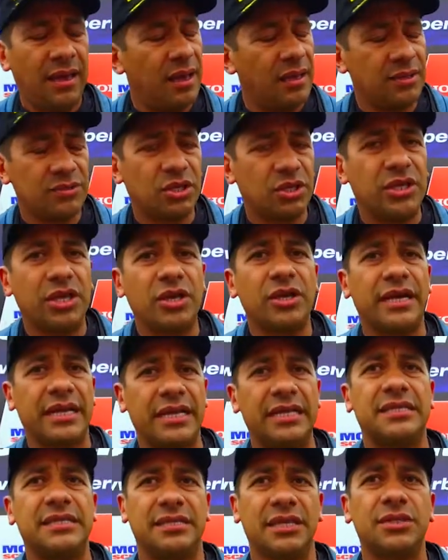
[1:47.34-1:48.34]
eu só tenho a
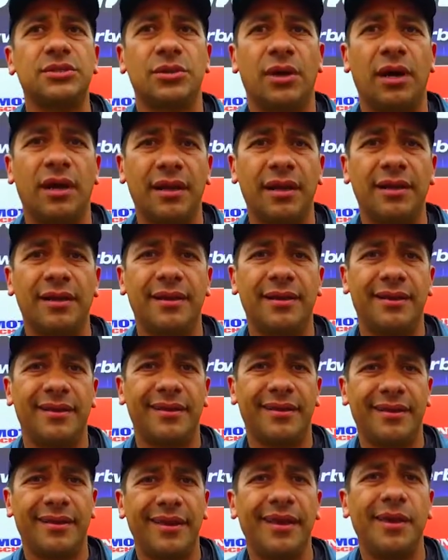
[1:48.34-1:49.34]
agradecer só.
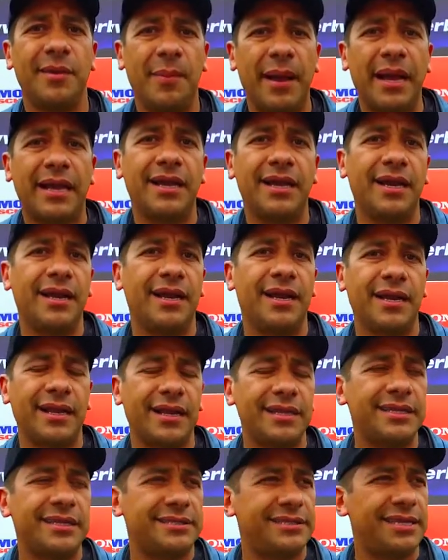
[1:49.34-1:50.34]
E bacana
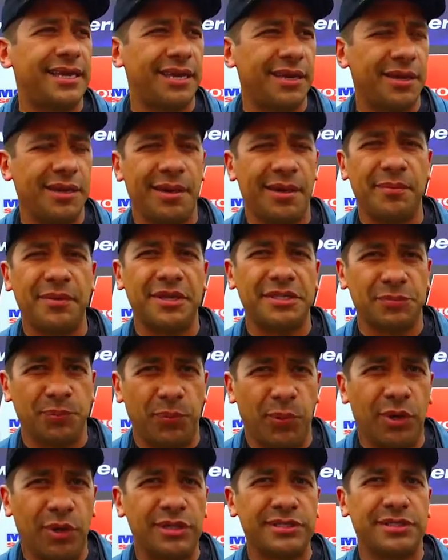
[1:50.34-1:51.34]
agradecer a minha
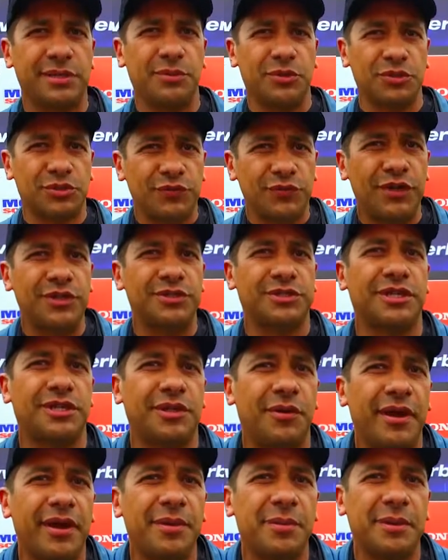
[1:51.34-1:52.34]
esposa, meus filhos que
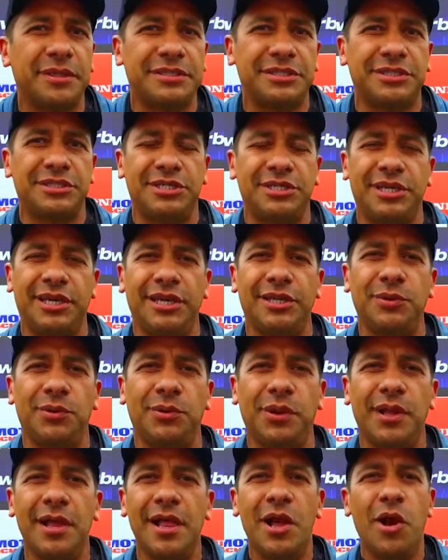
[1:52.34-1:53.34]
estão aí me assistindo,
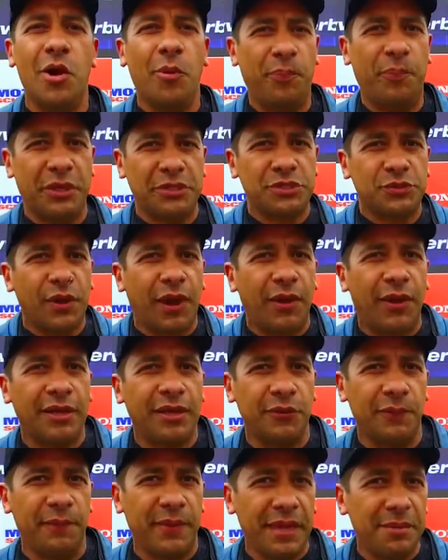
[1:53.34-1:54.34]
o pessoal lá
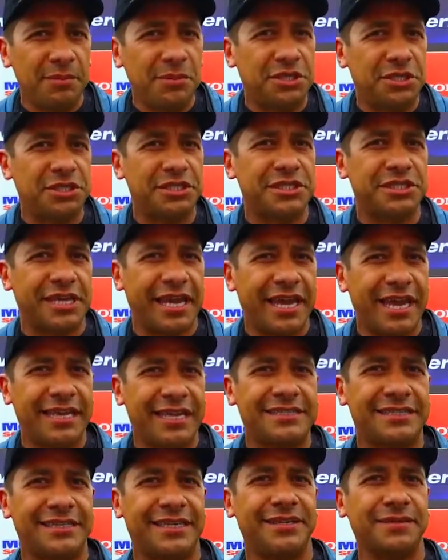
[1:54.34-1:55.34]
do BMX
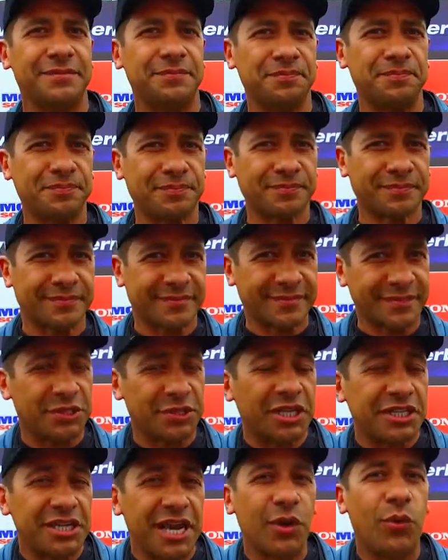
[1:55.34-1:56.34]
Racing
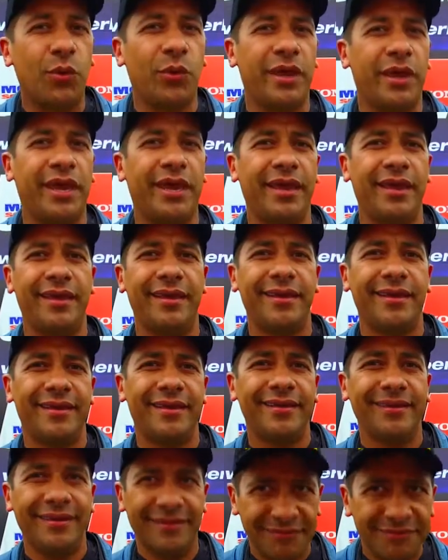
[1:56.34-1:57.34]
da Jacuí.
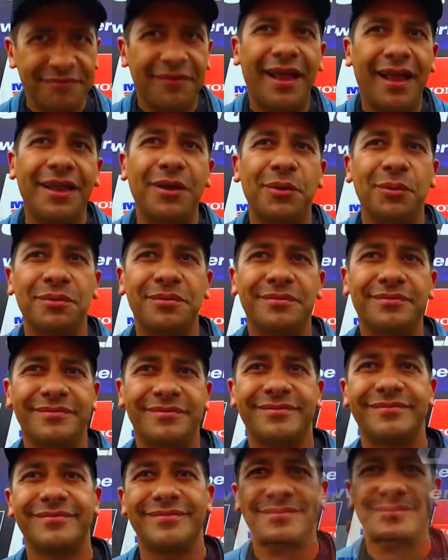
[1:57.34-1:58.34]
Valeu.
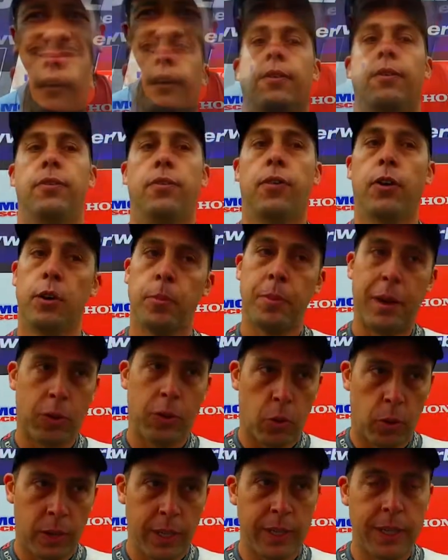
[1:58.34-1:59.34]
Valeu. Foi uma
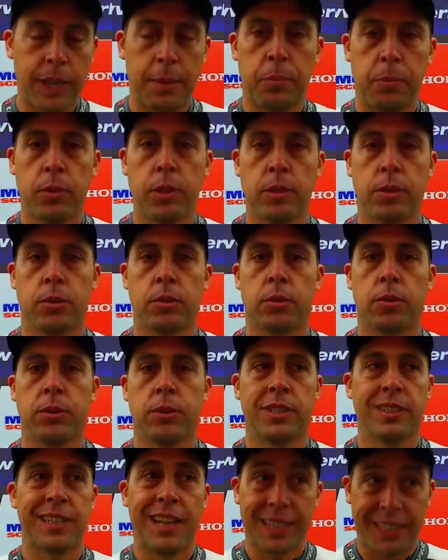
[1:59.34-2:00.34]
corrida muito
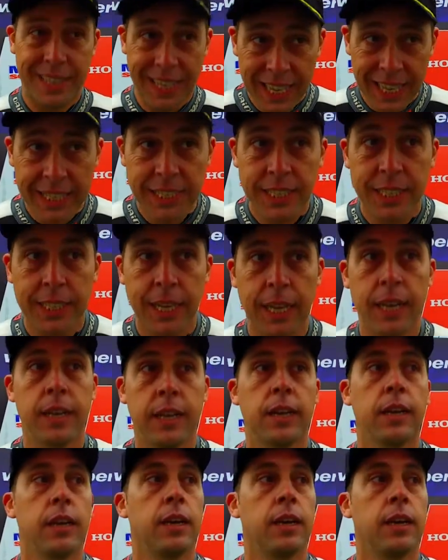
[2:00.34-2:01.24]
estratégica,